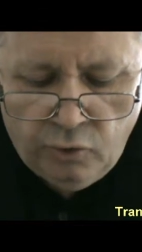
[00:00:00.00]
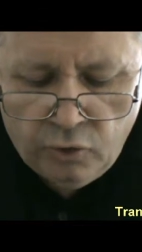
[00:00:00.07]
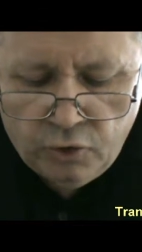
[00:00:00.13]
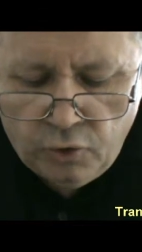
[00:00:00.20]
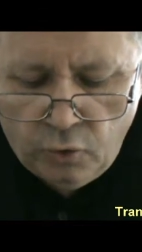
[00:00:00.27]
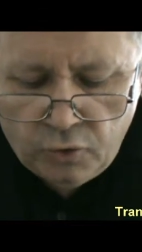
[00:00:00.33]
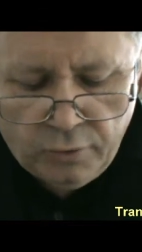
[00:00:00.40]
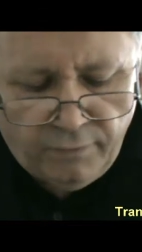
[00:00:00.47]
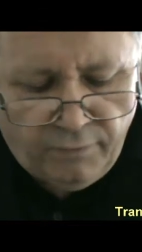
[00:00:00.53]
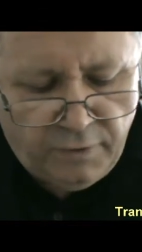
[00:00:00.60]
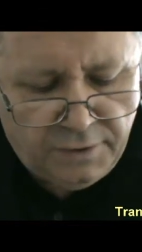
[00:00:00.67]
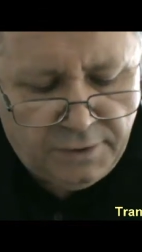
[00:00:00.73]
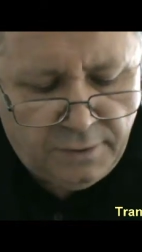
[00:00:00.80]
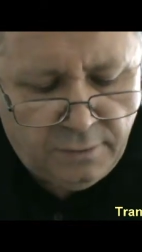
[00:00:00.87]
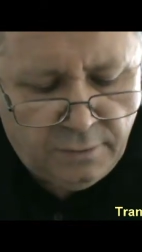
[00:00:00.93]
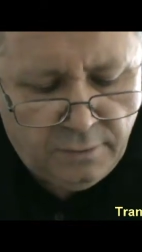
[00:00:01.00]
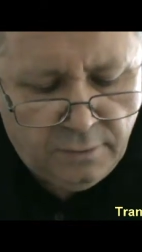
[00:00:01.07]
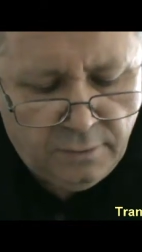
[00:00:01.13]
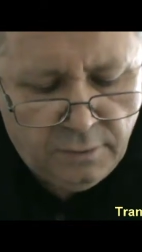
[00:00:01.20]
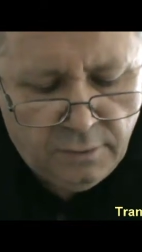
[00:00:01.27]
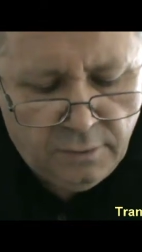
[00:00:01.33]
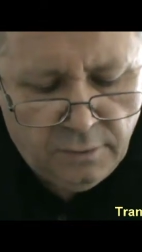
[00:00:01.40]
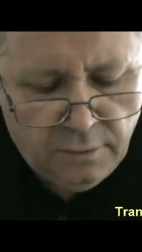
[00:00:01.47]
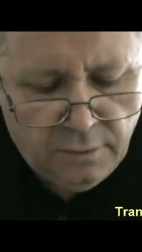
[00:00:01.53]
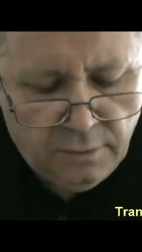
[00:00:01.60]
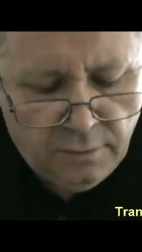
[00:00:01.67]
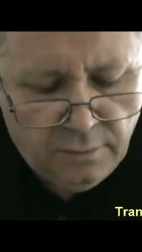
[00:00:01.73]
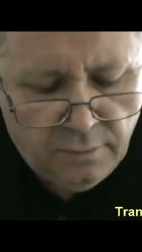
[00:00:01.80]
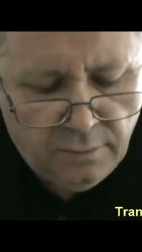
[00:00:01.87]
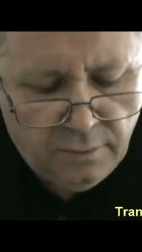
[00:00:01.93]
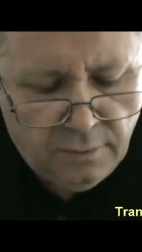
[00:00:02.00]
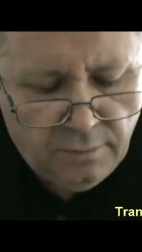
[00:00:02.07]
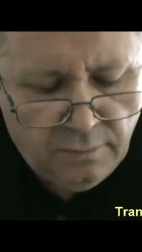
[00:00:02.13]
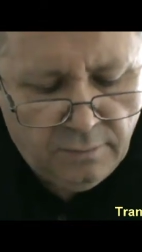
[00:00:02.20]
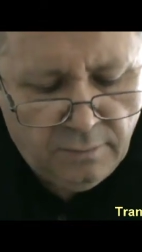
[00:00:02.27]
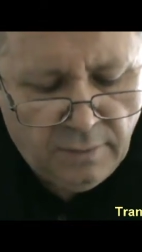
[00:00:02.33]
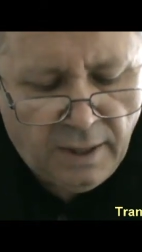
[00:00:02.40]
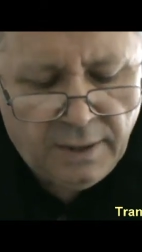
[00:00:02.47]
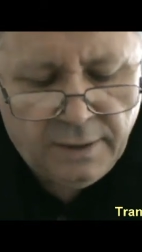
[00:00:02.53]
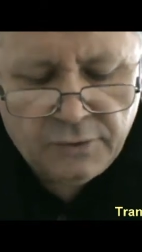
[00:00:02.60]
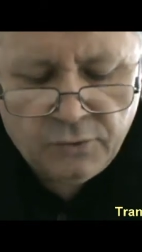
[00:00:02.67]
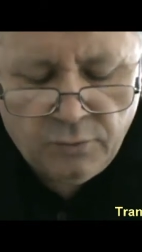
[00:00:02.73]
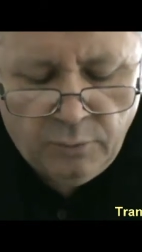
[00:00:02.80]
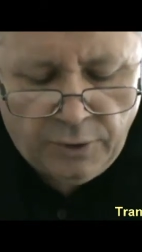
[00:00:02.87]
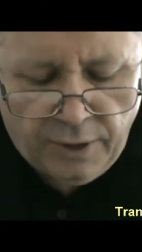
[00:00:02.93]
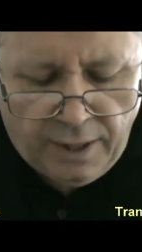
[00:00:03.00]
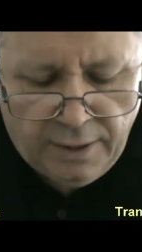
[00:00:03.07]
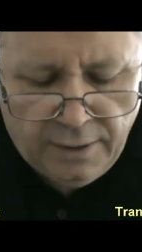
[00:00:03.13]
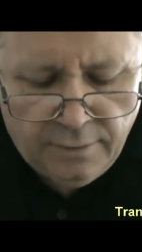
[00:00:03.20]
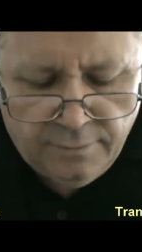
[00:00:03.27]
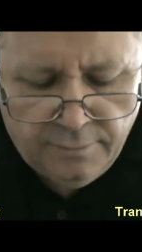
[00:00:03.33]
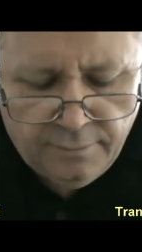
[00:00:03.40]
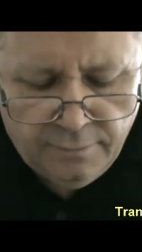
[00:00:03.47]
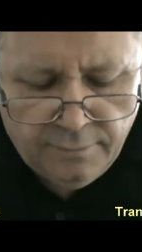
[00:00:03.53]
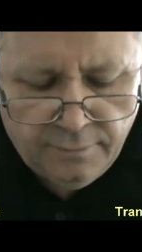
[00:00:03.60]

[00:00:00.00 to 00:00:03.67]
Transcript: non solo sul fisico, ma anche sul morale.